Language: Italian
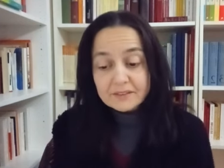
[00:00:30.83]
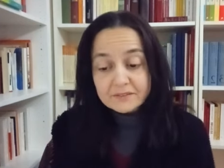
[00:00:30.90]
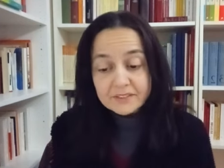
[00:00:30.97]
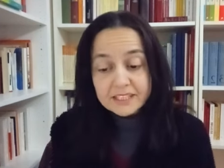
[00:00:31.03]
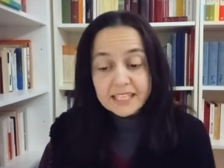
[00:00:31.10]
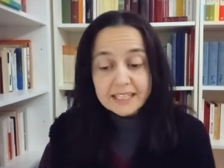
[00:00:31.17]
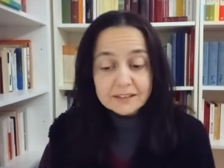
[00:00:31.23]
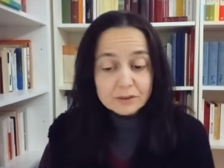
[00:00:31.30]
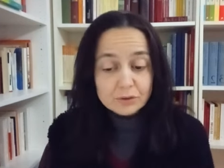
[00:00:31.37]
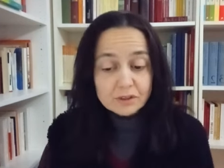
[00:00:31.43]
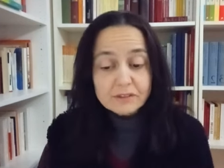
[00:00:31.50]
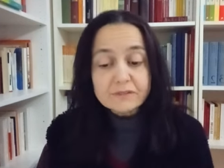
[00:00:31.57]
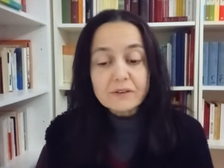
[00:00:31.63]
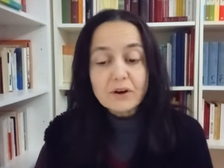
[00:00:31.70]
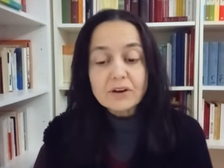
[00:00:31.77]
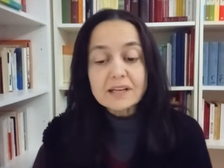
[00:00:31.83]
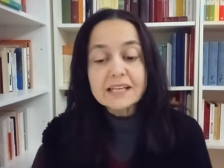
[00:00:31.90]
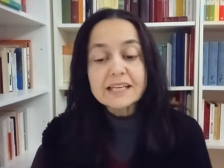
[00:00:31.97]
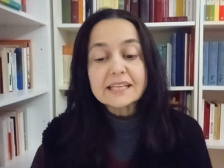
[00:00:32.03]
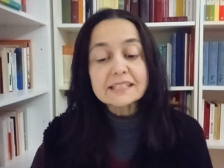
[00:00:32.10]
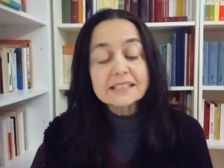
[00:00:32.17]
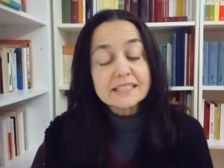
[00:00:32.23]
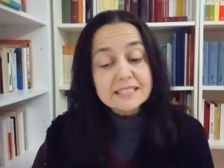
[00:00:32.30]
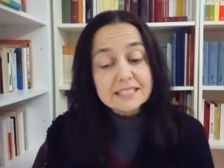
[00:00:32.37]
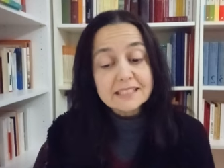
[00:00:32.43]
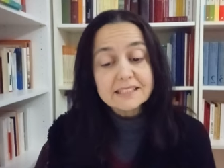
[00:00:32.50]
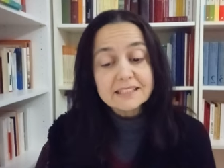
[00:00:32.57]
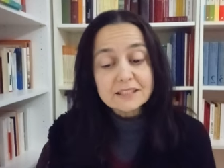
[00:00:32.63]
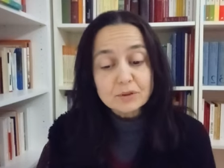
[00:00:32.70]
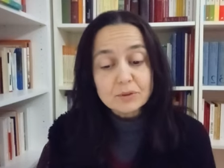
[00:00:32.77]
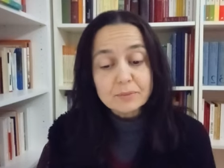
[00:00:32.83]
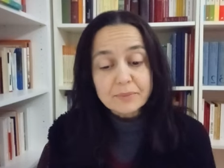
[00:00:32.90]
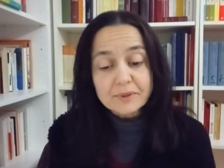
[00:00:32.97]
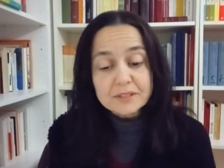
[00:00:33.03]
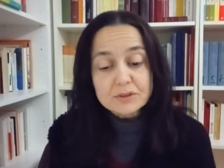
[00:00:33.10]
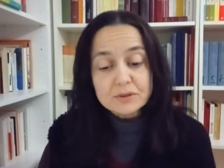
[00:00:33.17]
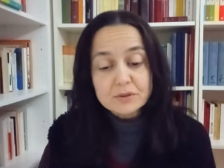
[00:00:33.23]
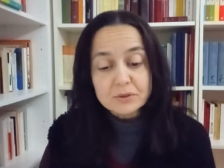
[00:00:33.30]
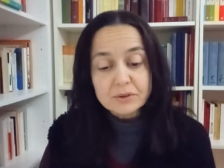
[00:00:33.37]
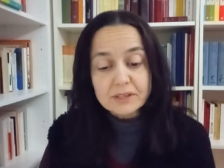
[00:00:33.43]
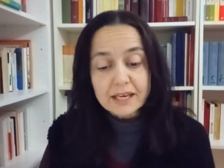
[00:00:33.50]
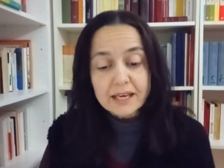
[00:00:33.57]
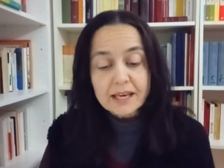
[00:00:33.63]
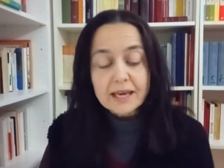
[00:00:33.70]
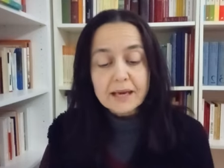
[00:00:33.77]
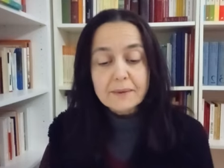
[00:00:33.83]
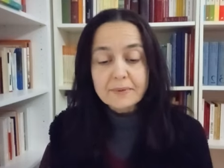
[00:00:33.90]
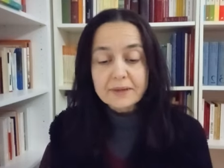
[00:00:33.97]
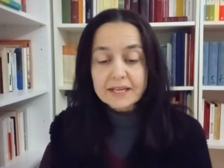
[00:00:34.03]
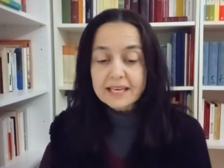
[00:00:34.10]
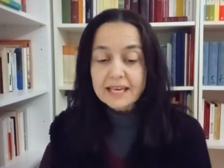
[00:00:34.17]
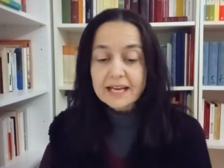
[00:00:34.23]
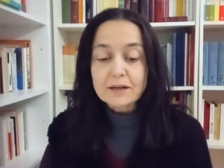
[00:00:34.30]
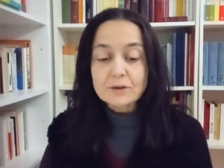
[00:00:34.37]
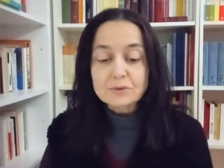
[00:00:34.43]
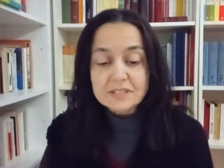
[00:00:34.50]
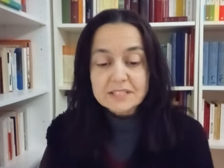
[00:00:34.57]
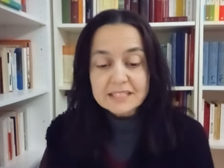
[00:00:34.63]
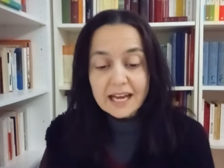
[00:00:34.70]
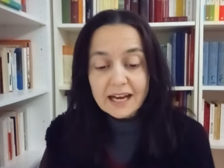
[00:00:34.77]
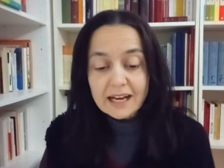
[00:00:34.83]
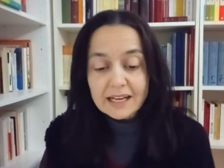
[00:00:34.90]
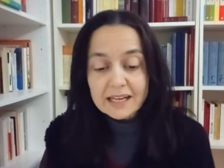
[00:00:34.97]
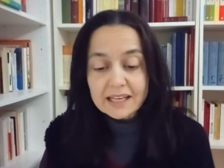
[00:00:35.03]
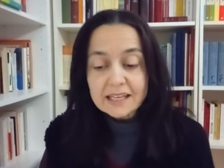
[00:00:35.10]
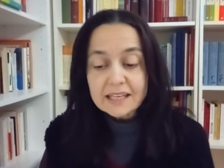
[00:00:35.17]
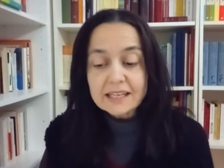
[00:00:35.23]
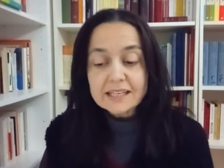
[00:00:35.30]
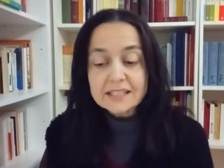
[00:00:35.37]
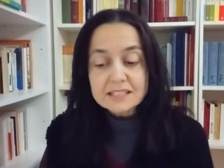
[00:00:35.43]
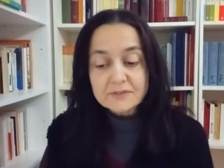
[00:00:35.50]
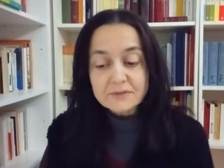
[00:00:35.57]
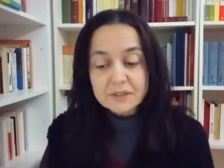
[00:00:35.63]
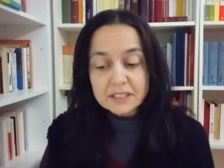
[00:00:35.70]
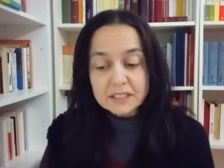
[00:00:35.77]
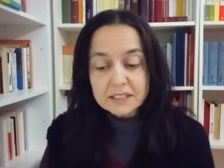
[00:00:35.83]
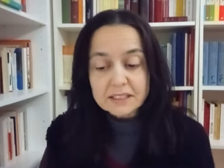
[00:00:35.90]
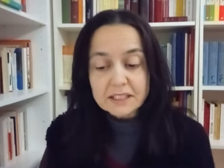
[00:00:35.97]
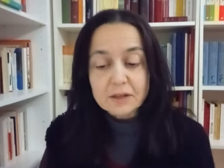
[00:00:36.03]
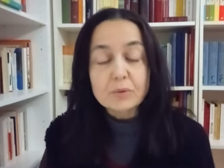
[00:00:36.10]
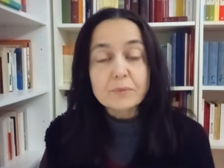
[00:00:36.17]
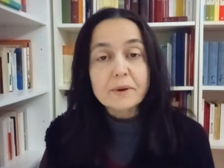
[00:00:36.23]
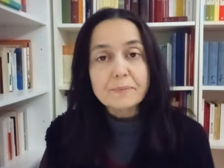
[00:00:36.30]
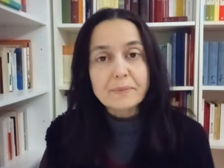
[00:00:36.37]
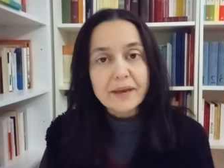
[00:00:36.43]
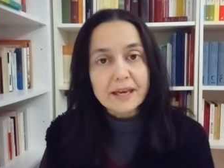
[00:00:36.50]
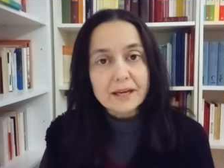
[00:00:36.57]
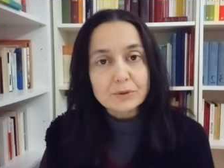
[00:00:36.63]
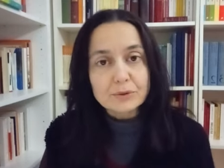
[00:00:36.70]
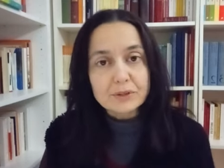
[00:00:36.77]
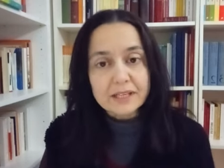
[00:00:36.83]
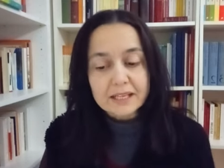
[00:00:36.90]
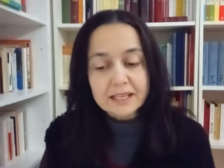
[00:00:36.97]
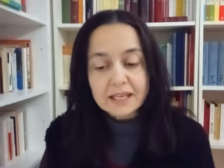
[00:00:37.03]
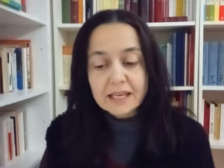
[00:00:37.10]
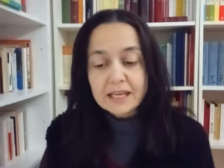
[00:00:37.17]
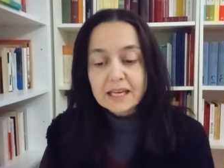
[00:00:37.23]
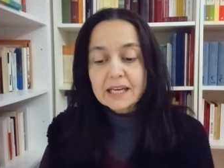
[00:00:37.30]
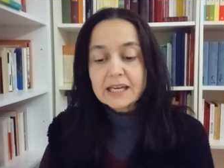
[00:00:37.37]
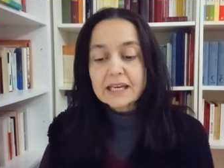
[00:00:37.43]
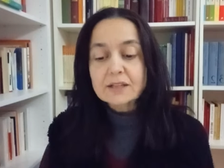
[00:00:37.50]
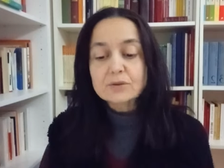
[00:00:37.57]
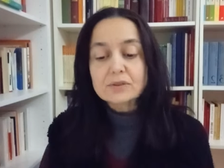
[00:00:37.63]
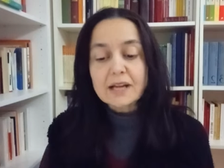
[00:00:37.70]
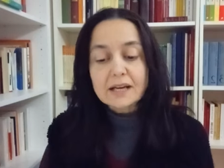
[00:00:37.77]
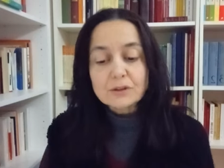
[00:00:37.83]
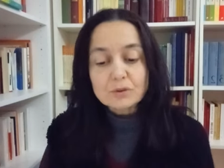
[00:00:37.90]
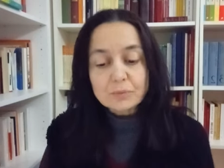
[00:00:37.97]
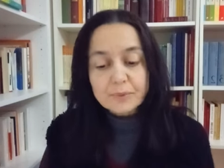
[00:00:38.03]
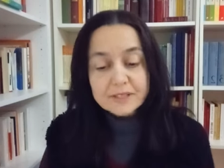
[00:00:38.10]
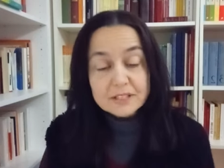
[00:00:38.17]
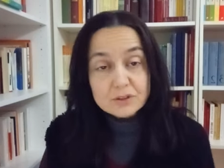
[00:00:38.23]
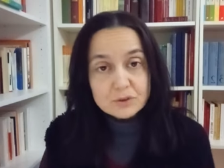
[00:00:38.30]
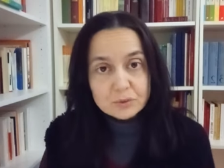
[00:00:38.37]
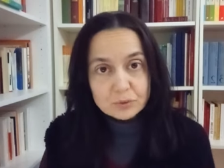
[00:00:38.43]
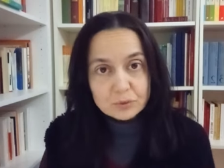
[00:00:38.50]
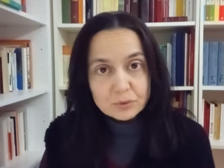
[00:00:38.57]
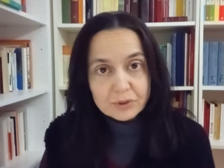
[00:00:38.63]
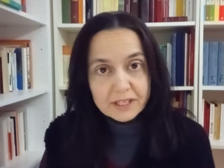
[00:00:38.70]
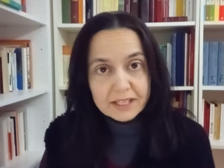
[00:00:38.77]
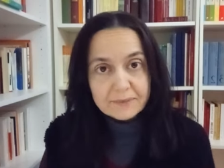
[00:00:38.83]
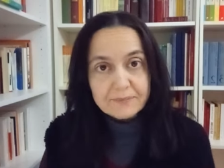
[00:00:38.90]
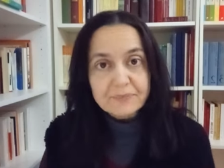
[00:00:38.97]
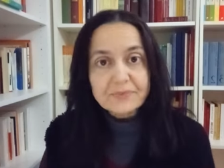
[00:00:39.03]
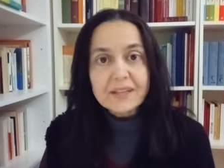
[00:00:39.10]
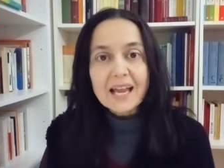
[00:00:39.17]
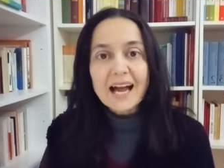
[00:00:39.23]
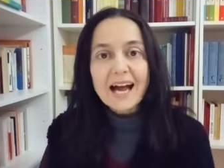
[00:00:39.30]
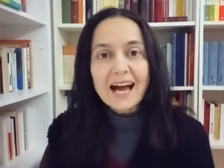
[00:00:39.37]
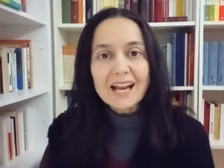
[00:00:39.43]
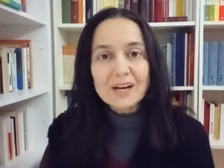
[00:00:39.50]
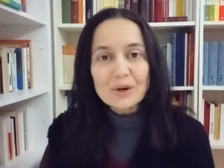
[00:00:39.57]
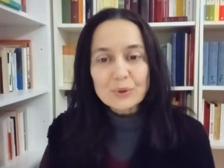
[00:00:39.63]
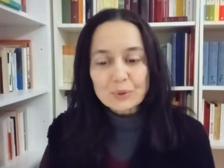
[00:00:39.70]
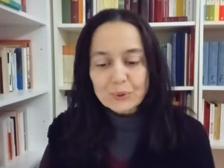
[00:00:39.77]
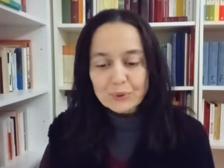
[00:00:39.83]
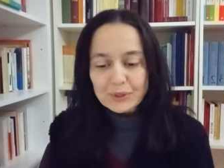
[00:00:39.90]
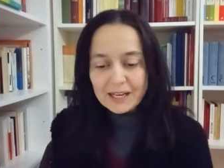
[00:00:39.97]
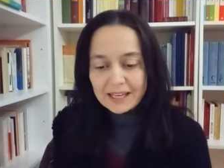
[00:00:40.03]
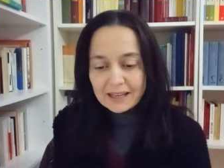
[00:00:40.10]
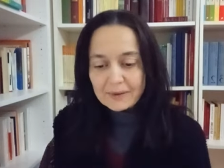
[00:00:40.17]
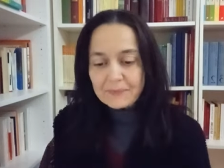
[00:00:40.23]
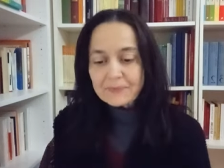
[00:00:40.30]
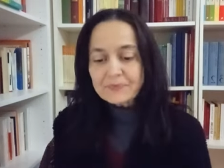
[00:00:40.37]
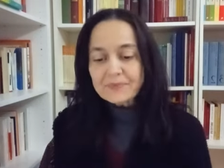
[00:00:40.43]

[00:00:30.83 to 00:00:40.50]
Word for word: Vedendo le folle ne sentì compassione, perché erano stanche e sfinite come pecore che non hanno pastore. Allora